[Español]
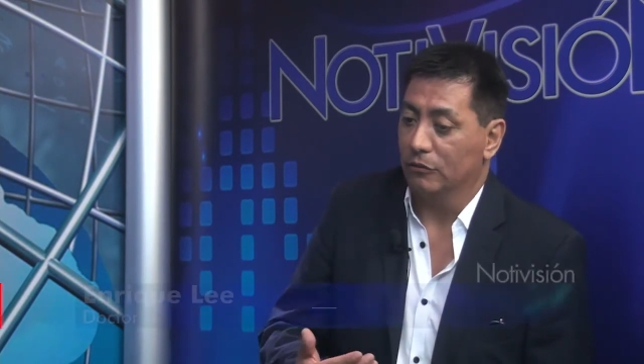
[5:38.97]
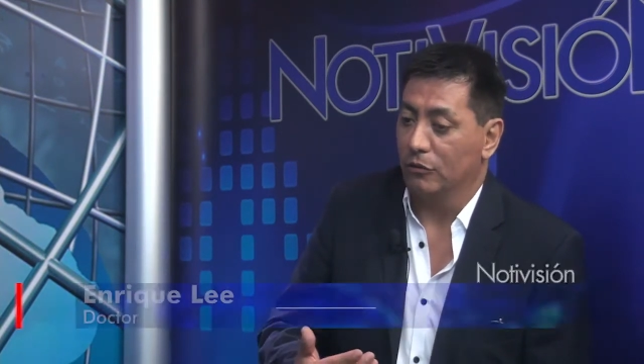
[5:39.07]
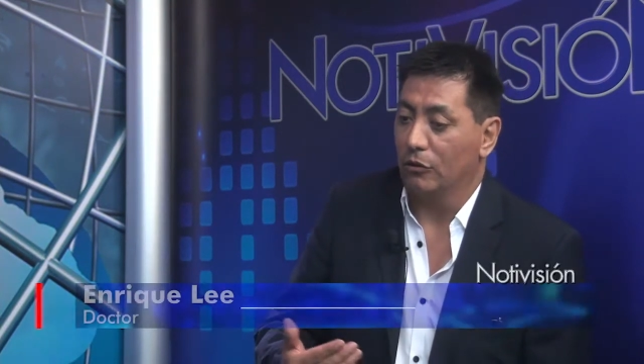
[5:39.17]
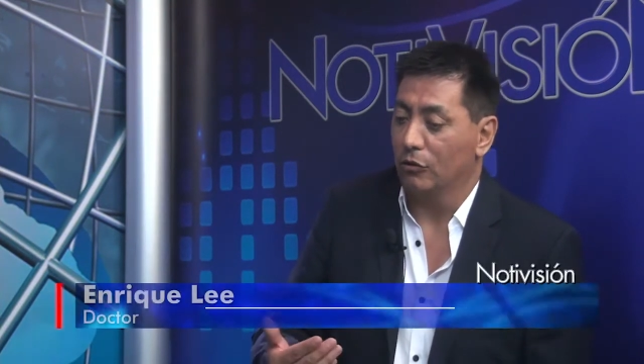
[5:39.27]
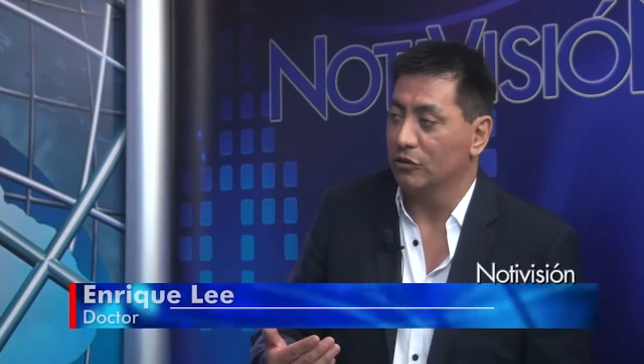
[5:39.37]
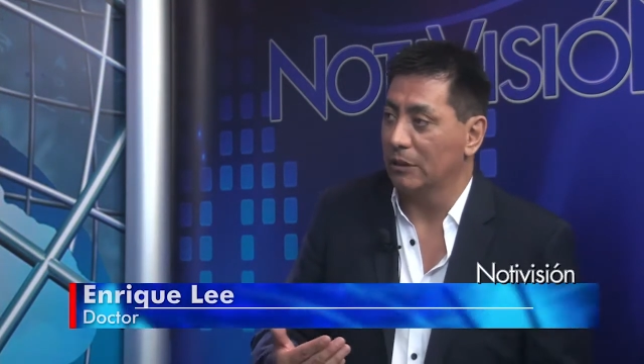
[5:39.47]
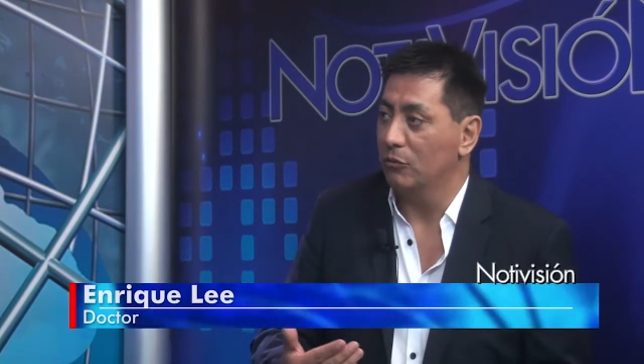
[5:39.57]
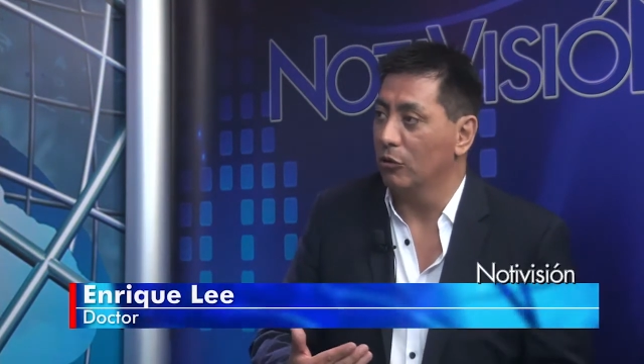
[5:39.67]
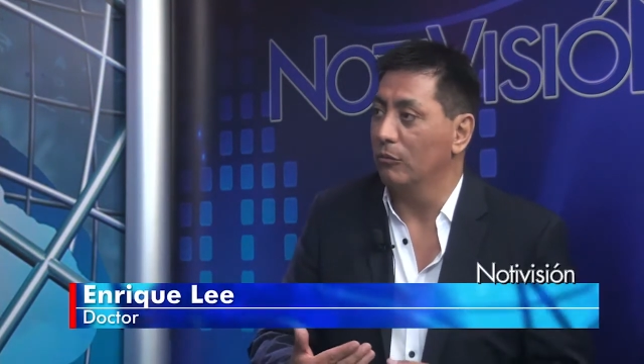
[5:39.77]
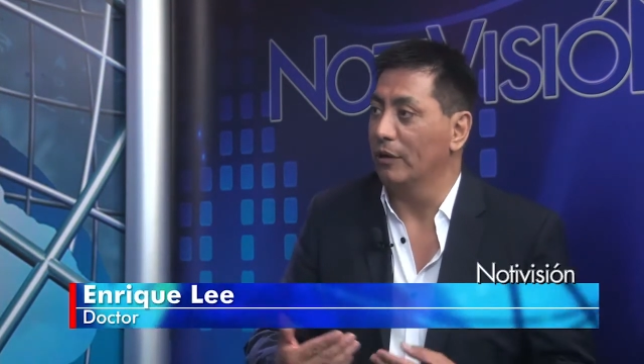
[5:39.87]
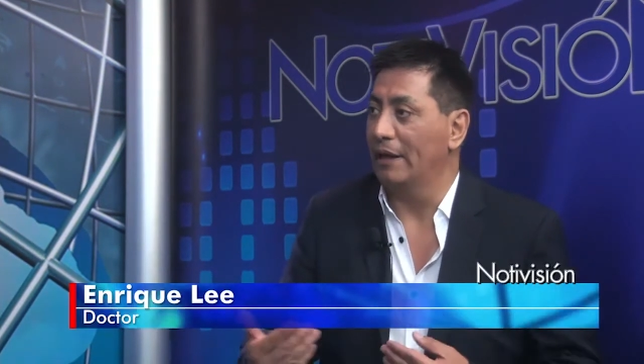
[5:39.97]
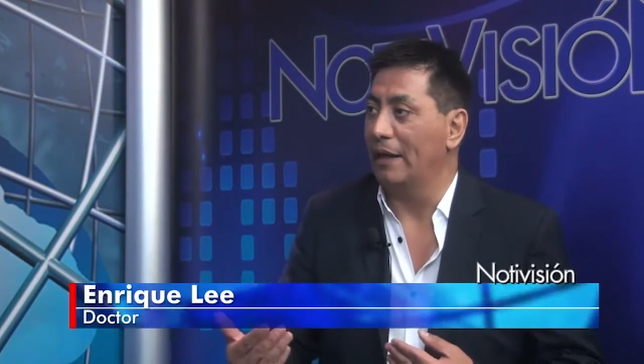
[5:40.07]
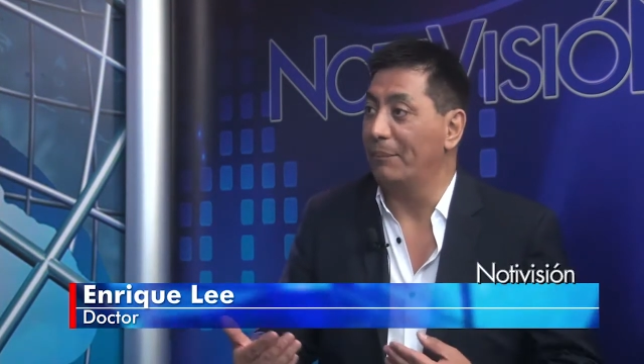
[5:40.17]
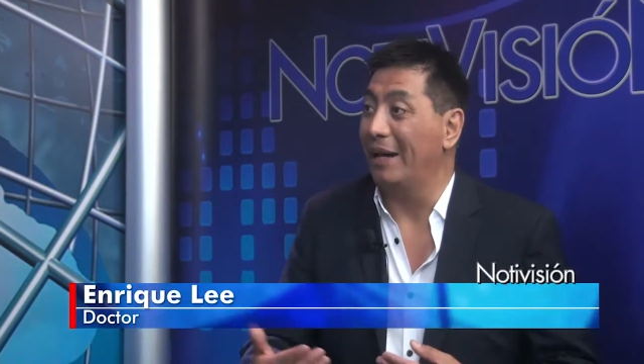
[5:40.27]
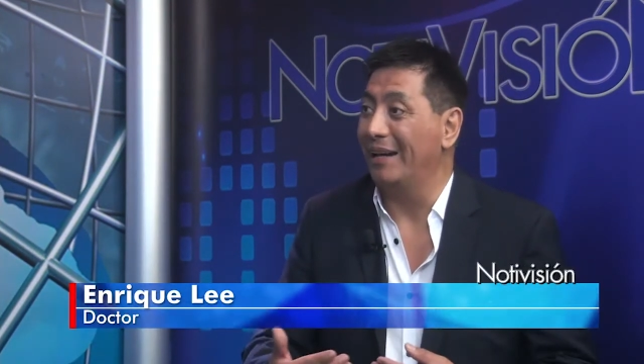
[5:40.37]
todos conocemos como que era
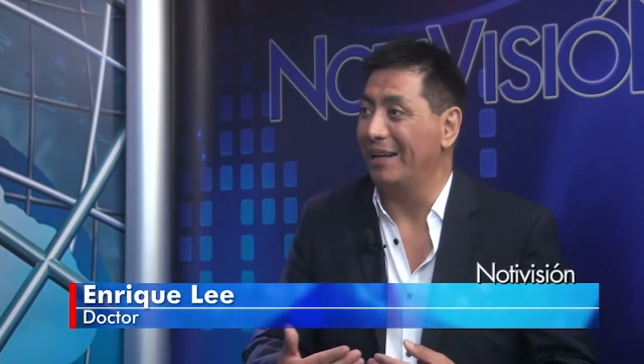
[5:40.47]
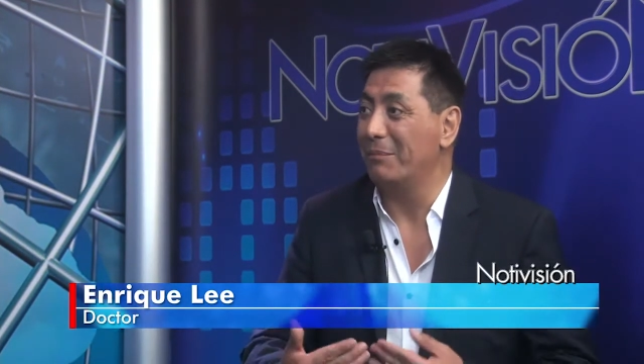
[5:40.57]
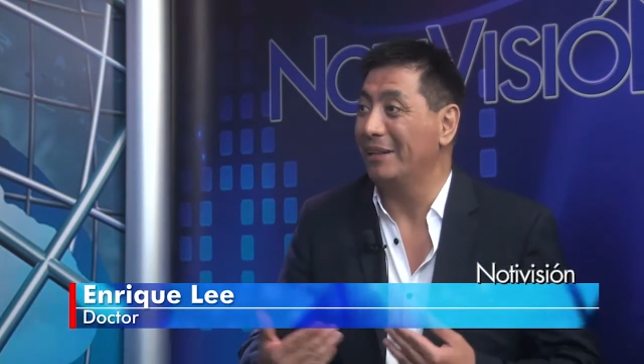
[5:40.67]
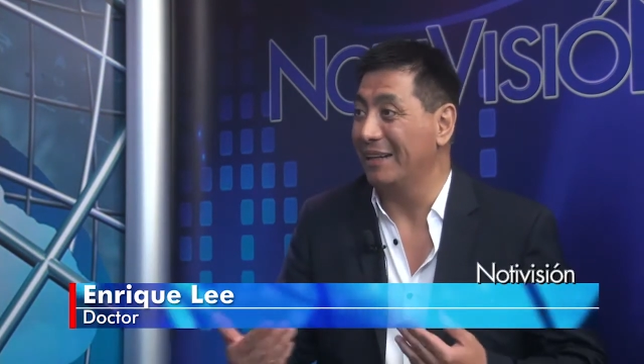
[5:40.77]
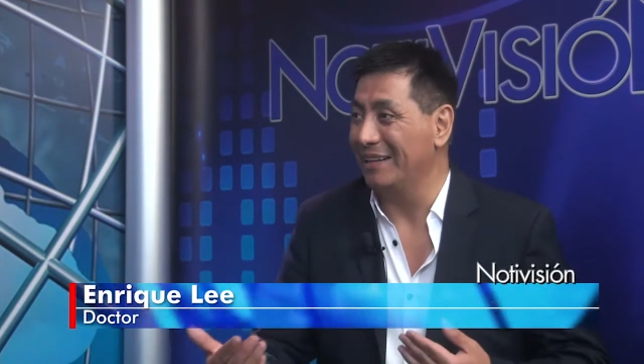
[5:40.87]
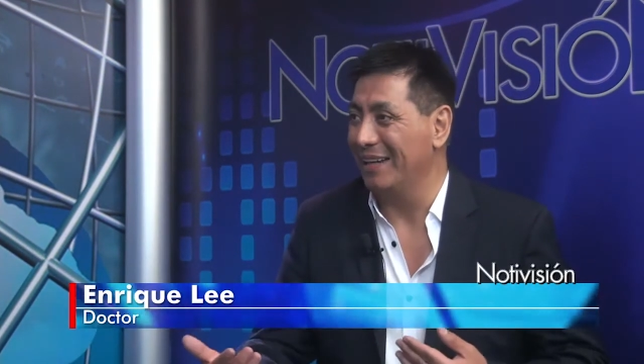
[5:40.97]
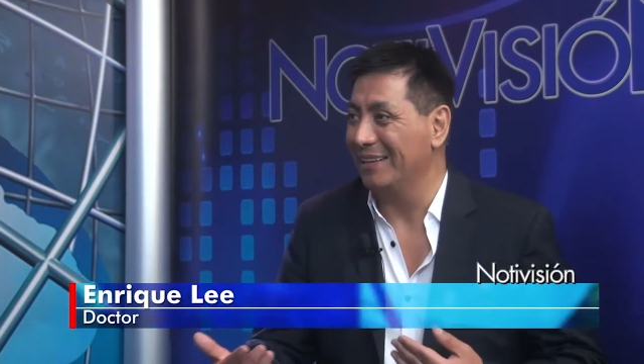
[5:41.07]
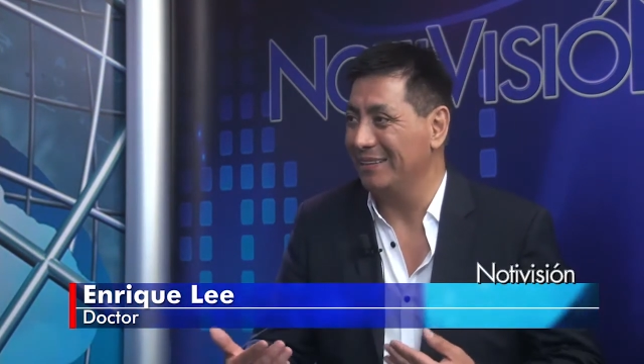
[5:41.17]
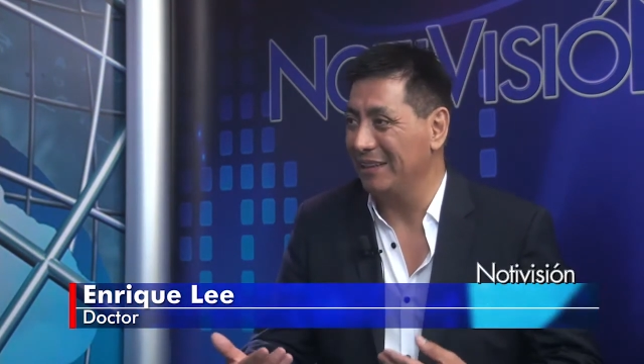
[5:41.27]
la, maternidad,